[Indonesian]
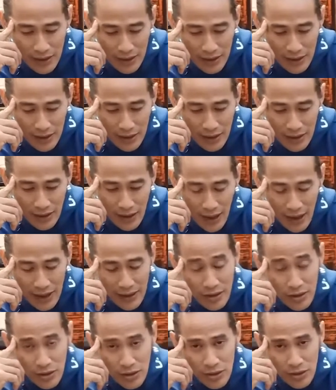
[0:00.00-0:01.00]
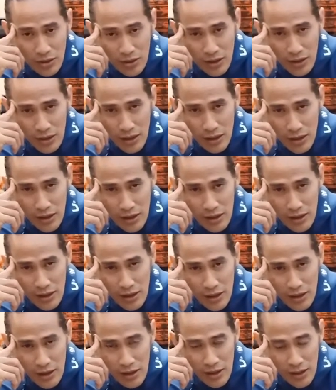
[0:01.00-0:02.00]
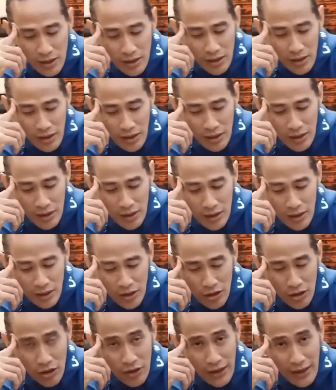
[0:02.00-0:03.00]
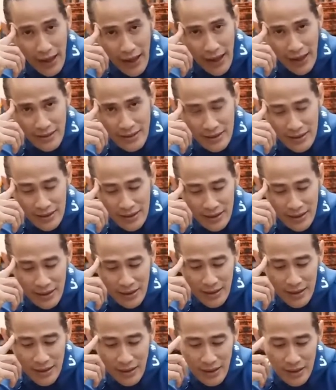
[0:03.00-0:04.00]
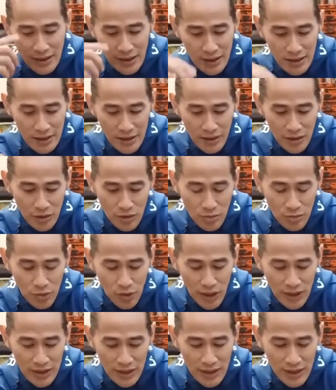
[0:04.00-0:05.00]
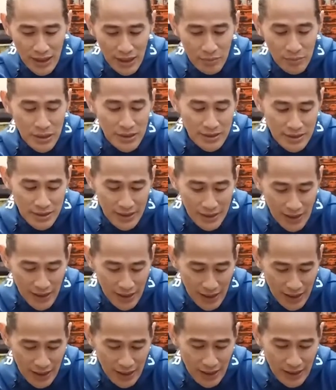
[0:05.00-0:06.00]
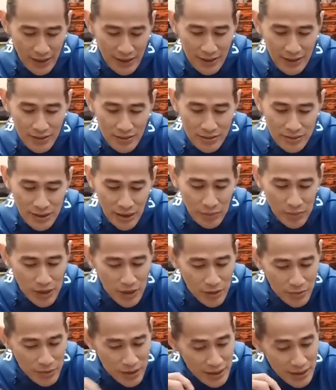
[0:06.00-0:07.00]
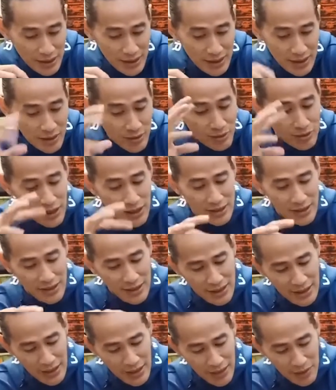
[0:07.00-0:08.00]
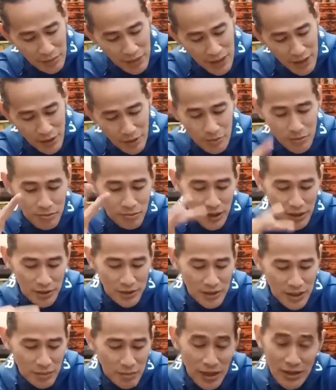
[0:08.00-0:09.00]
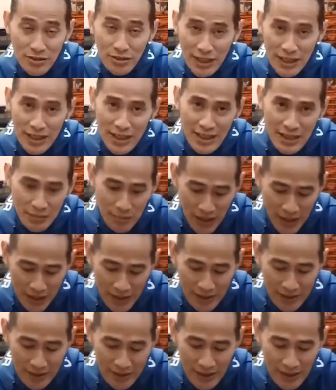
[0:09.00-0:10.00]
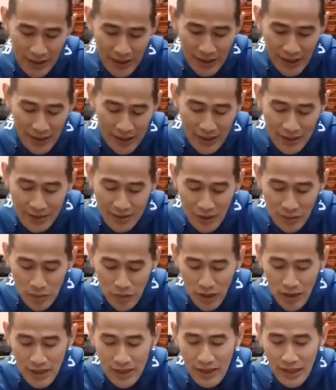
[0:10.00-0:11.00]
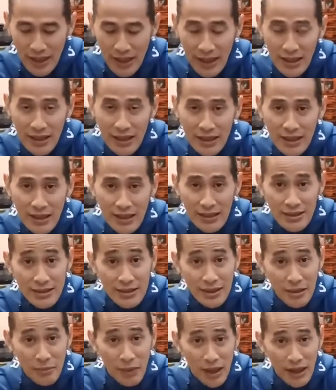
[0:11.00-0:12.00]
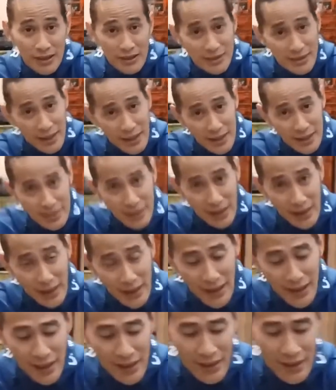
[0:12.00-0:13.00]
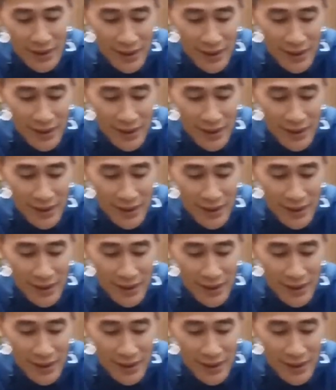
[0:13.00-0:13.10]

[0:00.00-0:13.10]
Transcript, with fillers: uh, hydro uh, uh, uh, acid. Nanti hubungannya dengan pencernaan. Saya minum ini, udah keluar minum, baru saya masukin ke makanan saya. Kadang saya mulai dengan saya makan steak saya.